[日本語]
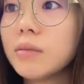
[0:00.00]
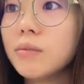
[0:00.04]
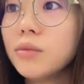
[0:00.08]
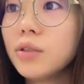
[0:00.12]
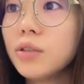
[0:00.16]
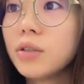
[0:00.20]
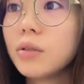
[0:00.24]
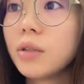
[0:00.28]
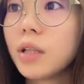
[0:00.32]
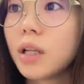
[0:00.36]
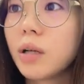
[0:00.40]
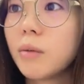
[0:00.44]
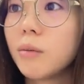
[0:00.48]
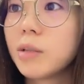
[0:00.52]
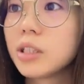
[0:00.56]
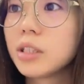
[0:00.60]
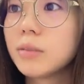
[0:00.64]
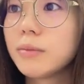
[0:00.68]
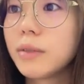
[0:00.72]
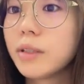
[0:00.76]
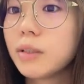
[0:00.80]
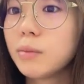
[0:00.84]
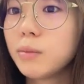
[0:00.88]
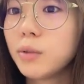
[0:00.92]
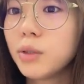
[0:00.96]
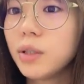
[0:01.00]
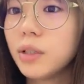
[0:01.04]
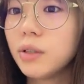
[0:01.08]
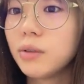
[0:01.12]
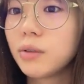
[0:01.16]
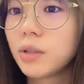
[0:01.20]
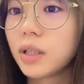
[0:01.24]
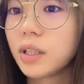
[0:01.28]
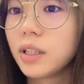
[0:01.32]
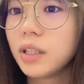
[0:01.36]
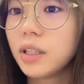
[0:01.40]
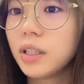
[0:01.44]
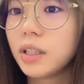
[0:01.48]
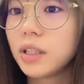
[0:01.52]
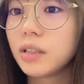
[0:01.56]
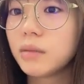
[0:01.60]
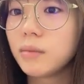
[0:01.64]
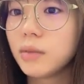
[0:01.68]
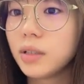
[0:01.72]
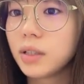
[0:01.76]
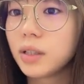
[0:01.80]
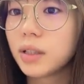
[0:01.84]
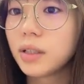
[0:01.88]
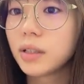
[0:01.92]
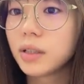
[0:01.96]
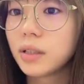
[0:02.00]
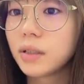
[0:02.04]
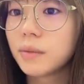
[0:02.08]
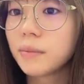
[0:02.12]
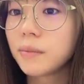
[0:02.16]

むしろなんかマシュマロボディの方が似合うみたいな